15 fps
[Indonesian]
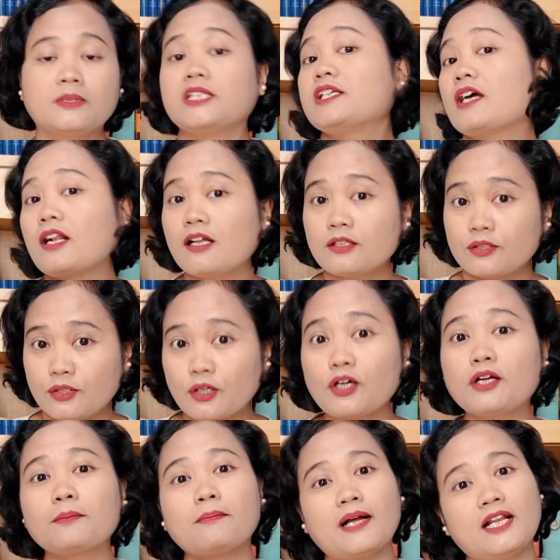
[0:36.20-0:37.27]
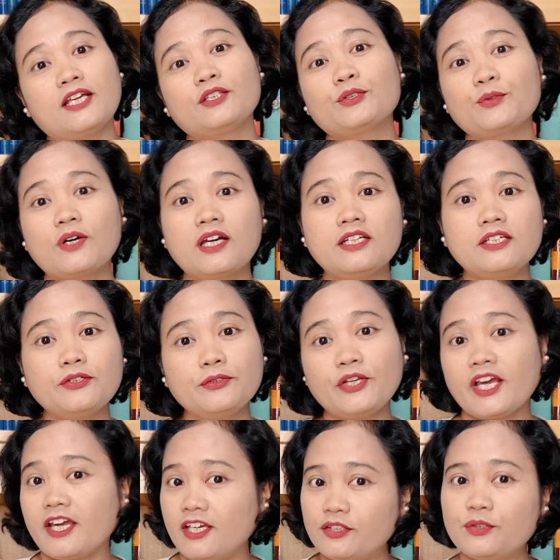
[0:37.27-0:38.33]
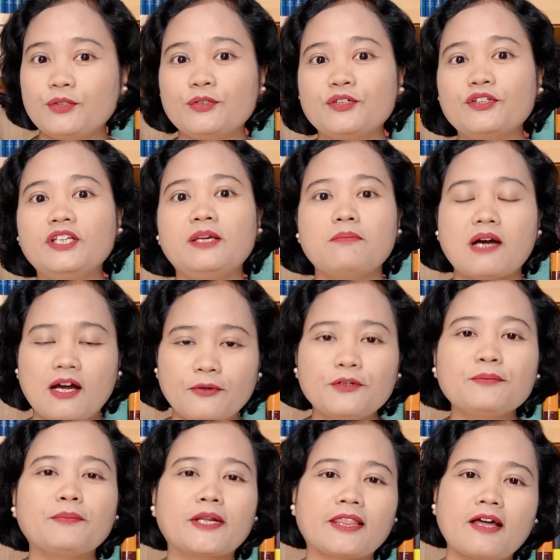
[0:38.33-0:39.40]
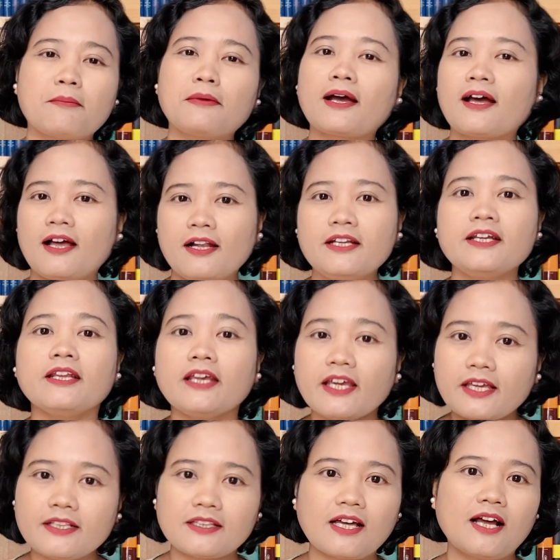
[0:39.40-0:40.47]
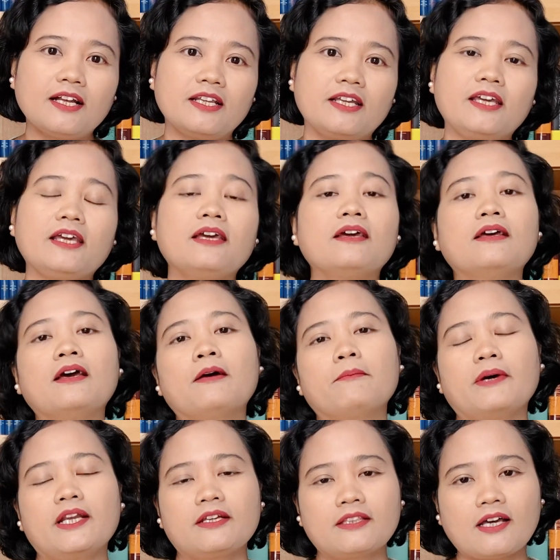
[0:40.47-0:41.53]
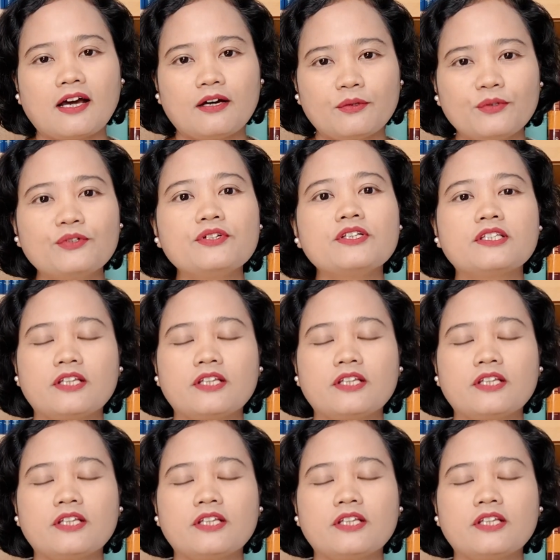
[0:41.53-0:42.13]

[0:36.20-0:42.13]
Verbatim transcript: Jalan tol paling tua di dunia itu dibangun pertama kali di Italia pada tahun